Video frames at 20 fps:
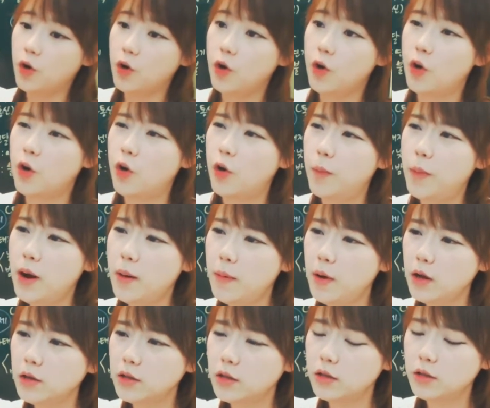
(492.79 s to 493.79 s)
어,
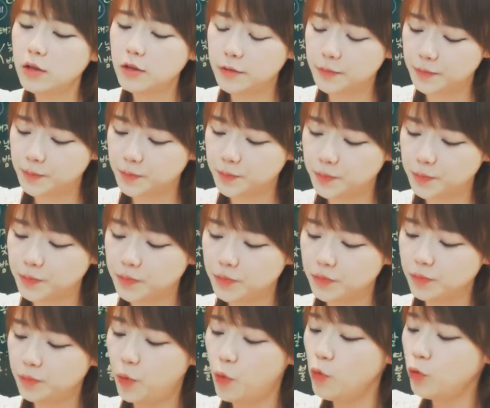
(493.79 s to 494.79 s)
파발제는
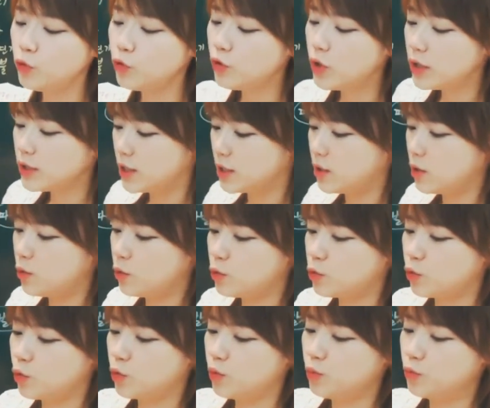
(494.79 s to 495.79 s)
음, 봉수가 제대로
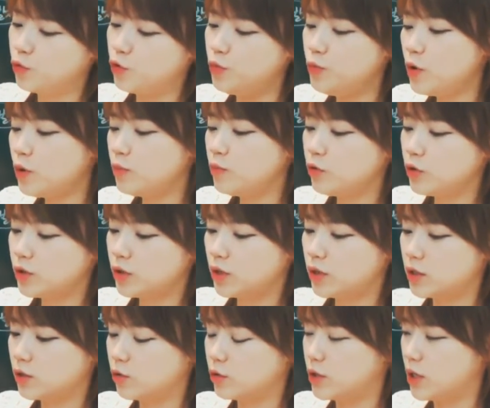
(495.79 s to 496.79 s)
좀
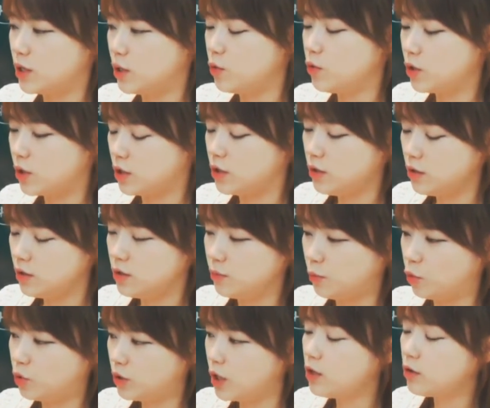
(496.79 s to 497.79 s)
유명무실해지고 제대로 기능을
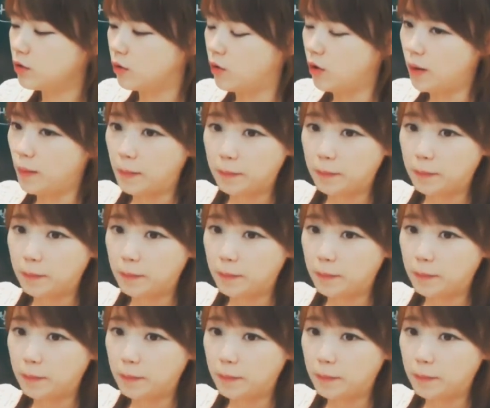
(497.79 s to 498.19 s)
못하는 거야.